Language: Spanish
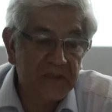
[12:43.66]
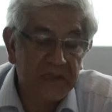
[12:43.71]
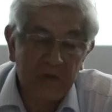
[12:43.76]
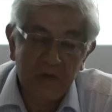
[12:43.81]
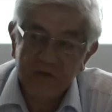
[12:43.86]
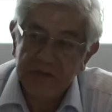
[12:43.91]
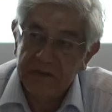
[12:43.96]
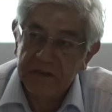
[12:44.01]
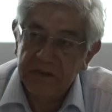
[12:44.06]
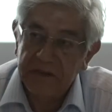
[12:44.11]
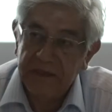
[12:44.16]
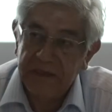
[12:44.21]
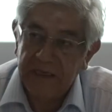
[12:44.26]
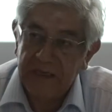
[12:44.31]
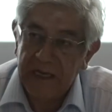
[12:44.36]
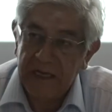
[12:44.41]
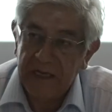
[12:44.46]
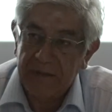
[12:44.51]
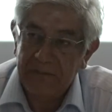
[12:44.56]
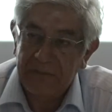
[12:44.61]
de, de
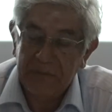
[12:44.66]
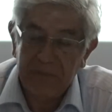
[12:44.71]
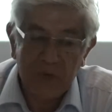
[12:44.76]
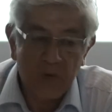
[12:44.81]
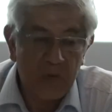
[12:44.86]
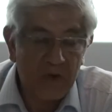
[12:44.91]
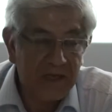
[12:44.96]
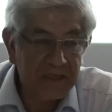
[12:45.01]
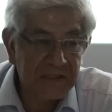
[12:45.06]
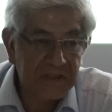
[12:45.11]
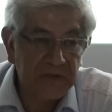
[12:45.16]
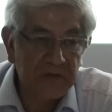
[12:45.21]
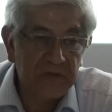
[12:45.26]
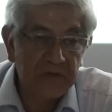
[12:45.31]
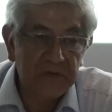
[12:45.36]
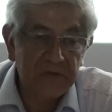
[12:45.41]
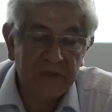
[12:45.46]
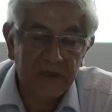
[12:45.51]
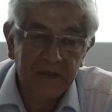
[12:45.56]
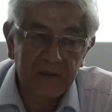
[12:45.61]
la
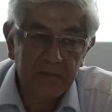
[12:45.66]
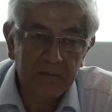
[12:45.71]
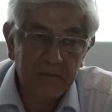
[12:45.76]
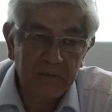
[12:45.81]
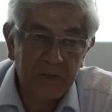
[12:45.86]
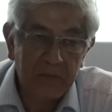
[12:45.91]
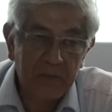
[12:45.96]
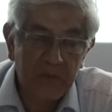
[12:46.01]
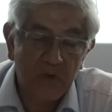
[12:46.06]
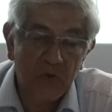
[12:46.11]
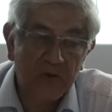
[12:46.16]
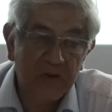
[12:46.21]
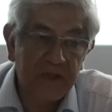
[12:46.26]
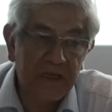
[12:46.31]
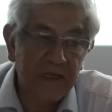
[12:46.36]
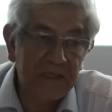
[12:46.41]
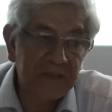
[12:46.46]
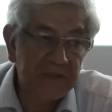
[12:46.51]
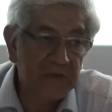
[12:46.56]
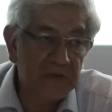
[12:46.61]
población por
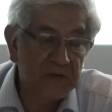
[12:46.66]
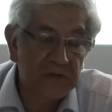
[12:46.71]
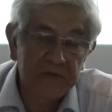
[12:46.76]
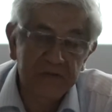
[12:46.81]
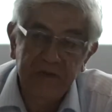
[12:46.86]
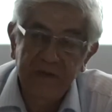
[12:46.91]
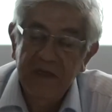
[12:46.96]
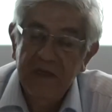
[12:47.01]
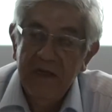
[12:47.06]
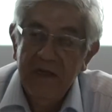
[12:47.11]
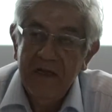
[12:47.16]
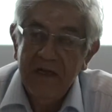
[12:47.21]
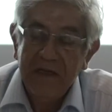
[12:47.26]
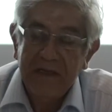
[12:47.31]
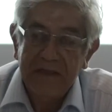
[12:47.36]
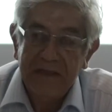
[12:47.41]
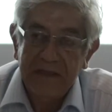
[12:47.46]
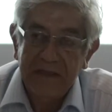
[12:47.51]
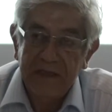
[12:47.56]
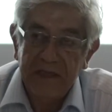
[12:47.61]
ordenación,
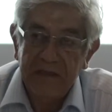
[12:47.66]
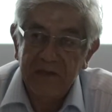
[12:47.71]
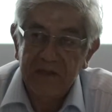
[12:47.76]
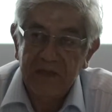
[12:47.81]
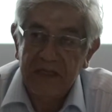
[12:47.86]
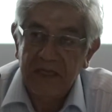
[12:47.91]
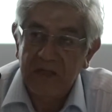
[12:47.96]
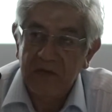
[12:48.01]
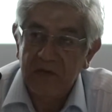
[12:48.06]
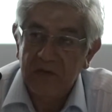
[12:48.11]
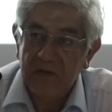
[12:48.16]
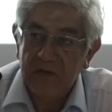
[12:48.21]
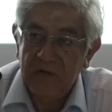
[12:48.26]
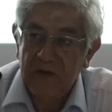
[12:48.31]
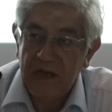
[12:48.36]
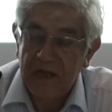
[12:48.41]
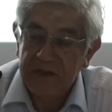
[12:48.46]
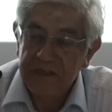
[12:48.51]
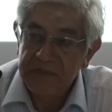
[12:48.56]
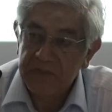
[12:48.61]
eh, entiendo
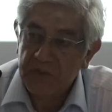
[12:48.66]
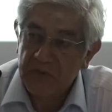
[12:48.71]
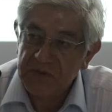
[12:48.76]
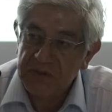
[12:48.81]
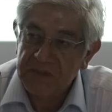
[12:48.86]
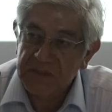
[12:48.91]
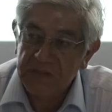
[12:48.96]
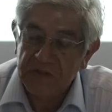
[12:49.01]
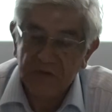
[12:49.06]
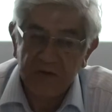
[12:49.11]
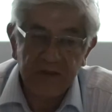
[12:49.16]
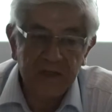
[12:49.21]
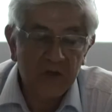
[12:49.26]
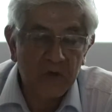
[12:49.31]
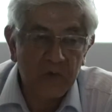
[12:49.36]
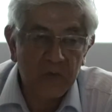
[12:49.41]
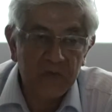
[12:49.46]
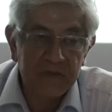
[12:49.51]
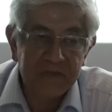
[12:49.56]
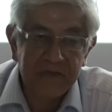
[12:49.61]
la disposición de
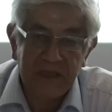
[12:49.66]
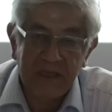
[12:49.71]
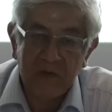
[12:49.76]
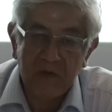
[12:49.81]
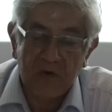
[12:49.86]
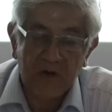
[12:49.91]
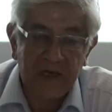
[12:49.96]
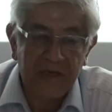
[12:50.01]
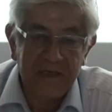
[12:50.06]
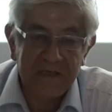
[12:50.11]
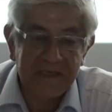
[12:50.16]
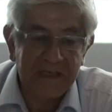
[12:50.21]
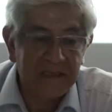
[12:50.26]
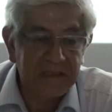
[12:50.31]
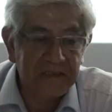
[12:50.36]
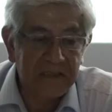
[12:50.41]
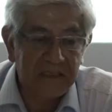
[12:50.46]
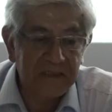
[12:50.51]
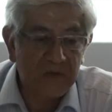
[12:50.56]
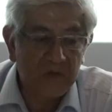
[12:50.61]
cómo están
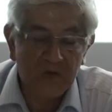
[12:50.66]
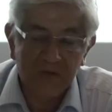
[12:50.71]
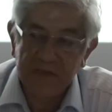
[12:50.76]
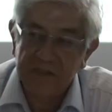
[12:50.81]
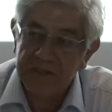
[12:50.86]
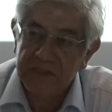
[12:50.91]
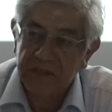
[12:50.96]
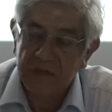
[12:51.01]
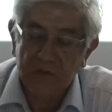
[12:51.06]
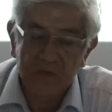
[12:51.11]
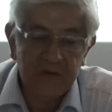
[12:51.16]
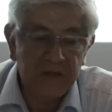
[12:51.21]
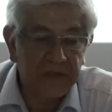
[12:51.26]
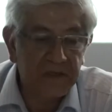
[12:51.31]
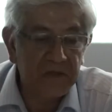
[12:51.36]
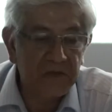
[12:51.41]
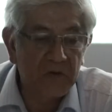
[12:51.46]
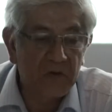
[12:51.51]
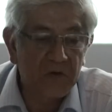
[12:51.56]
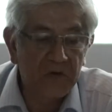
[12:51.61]
organizadas las cosas en un
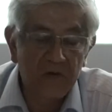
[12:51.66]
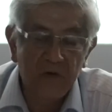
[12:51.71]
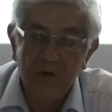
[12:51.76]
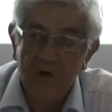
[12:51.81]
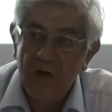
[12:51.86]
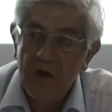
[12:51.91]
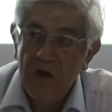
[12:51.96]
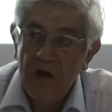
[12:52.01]
territorio,